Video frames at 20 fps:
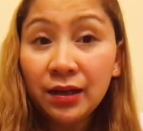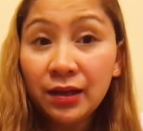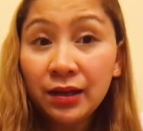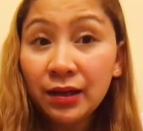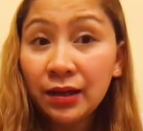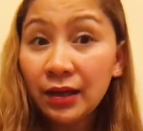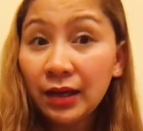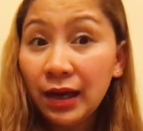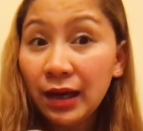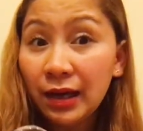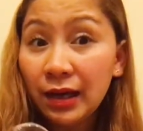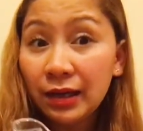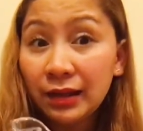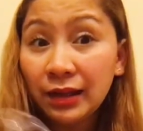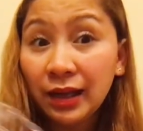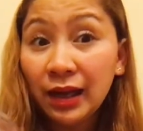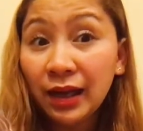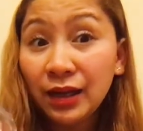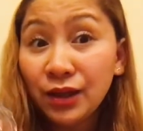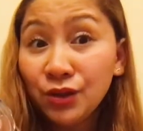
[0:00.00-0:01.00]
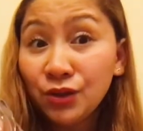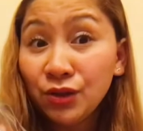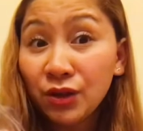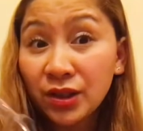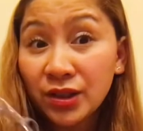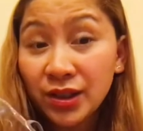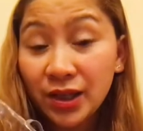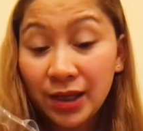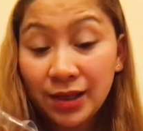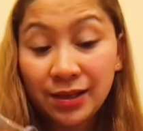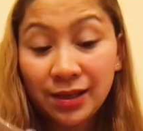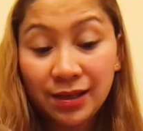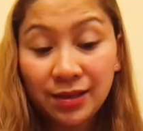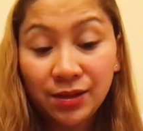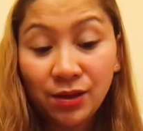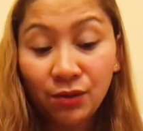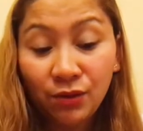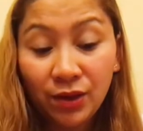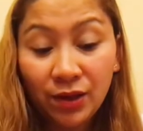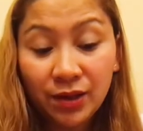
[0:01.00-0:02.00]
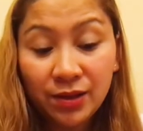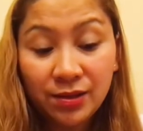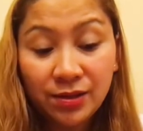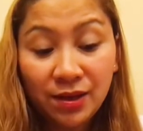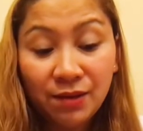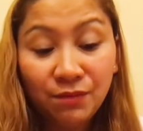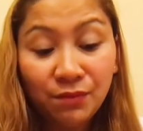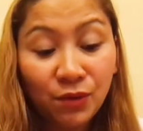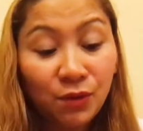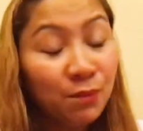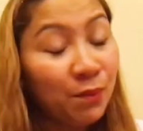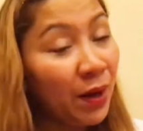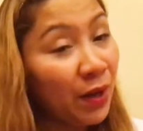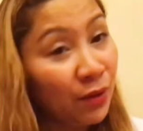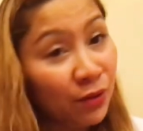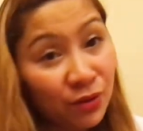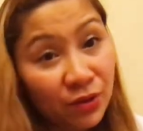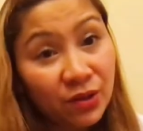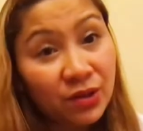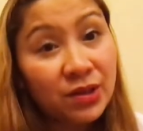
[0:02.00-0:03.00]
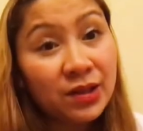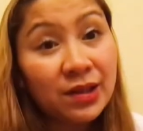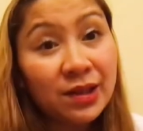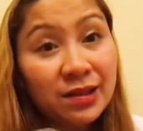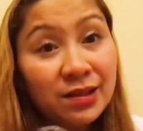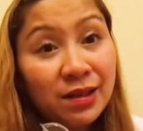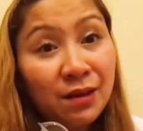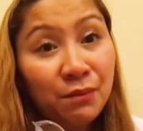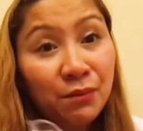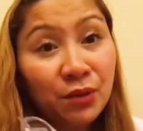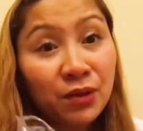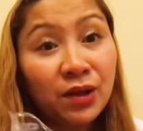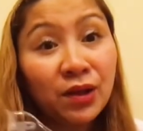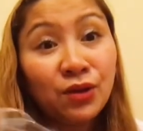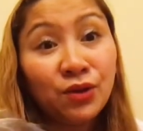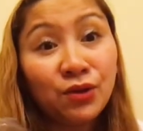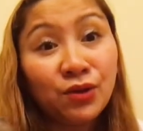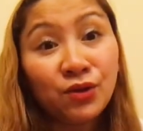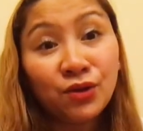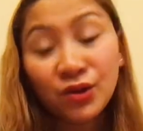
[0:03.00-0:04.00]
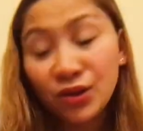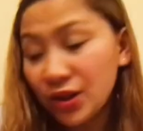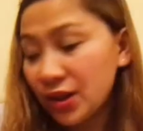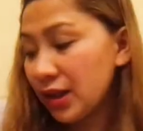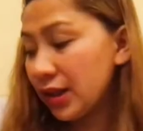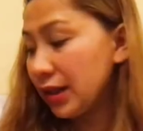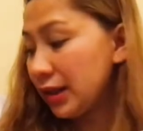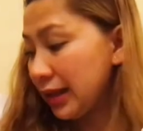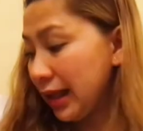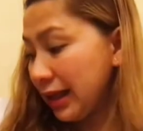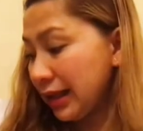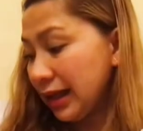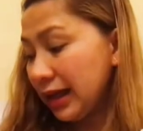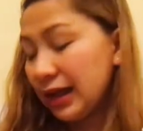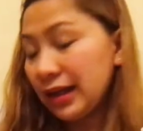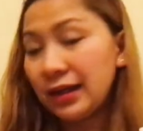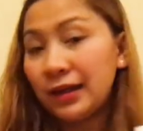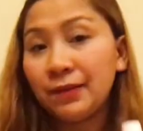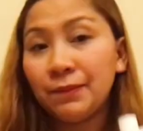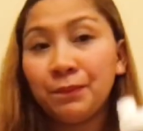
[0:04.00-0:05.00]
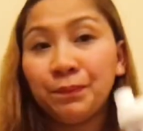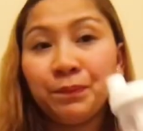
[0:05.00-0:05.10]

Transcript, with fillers: uh, tanggalin nyo lang siya isa-isa uli. Same kung paano nyo isinassemble, ganun nyo rin siyang tatanggalin.